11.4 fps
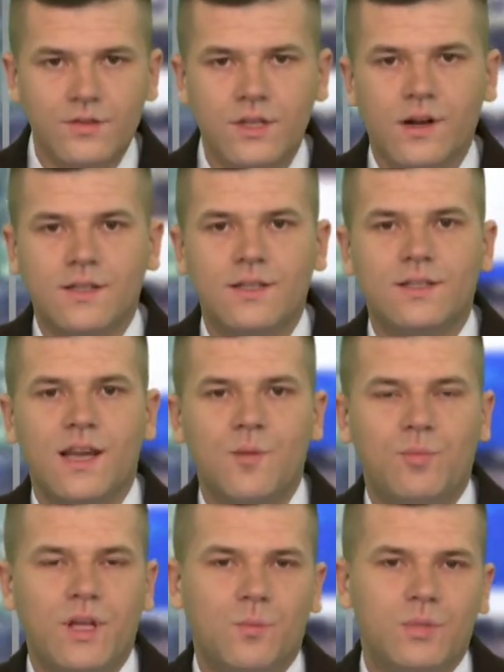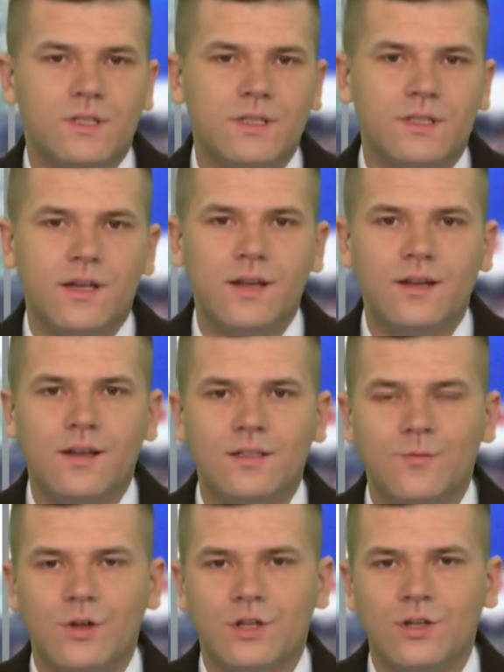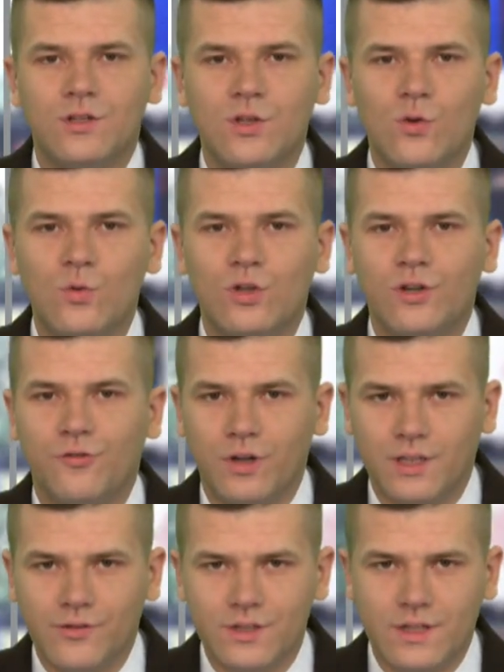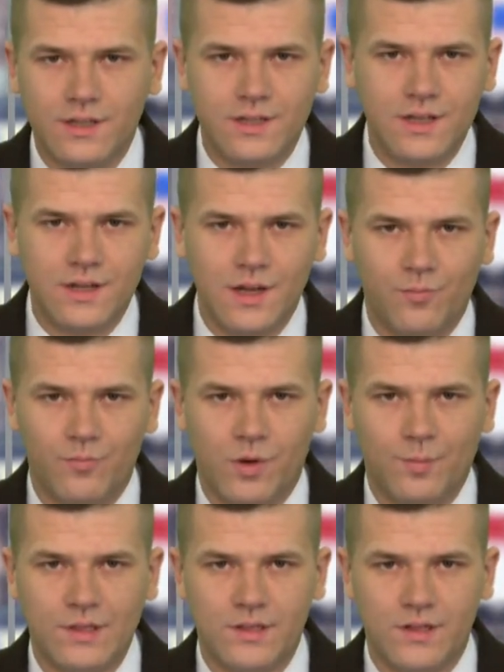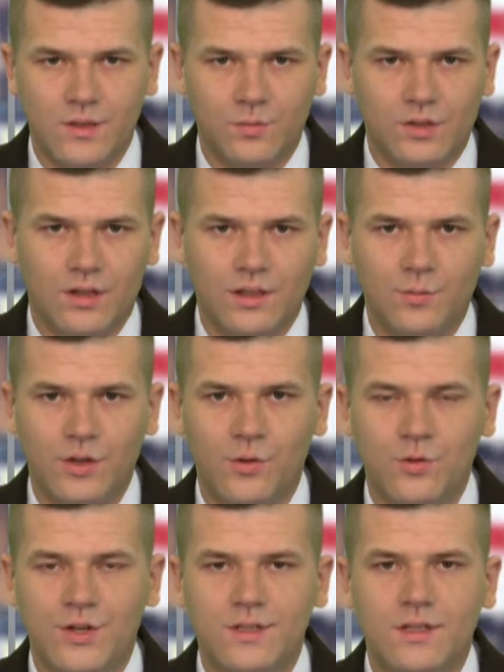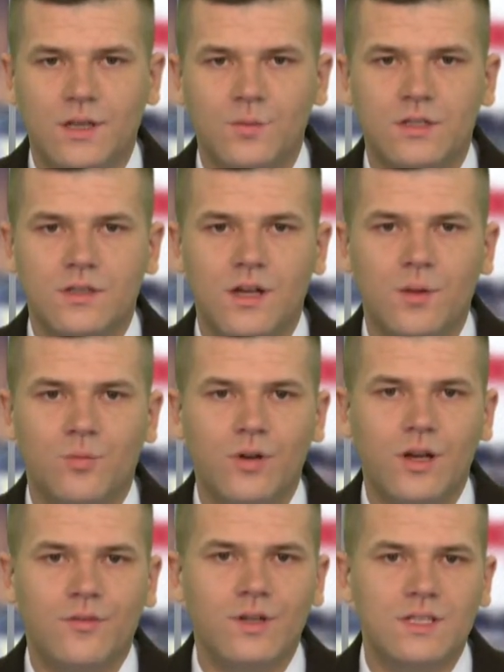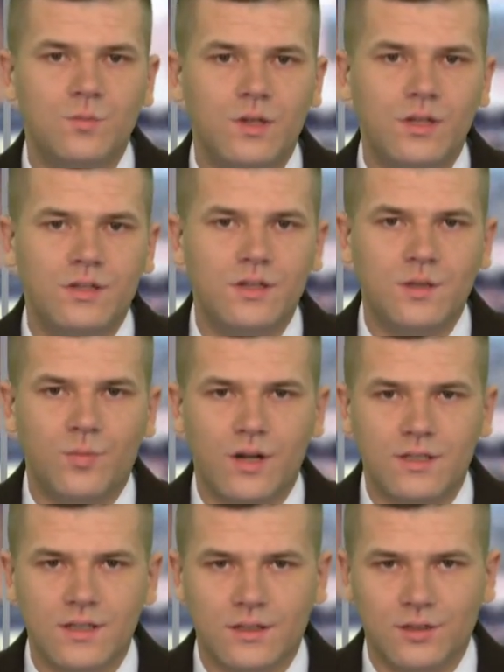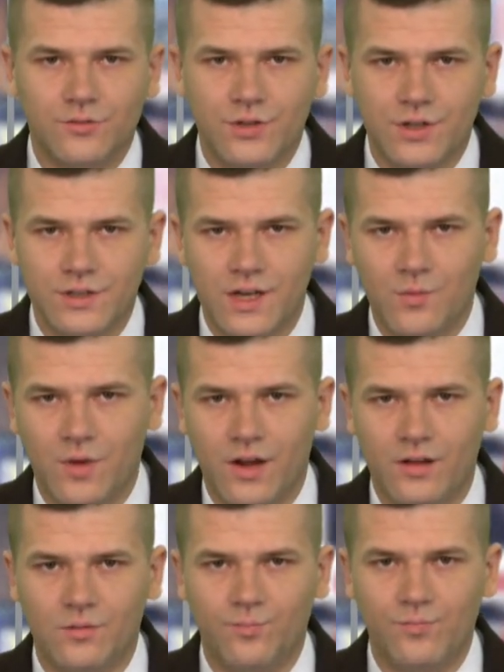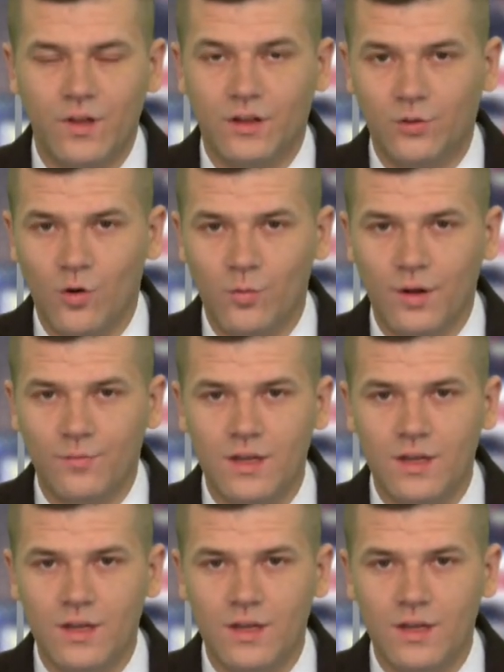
Всероссийская перепись населения завершится уже в это воскресенье. По последним данным, ее участниками стали более 80% жителей Мариэл. Кто мы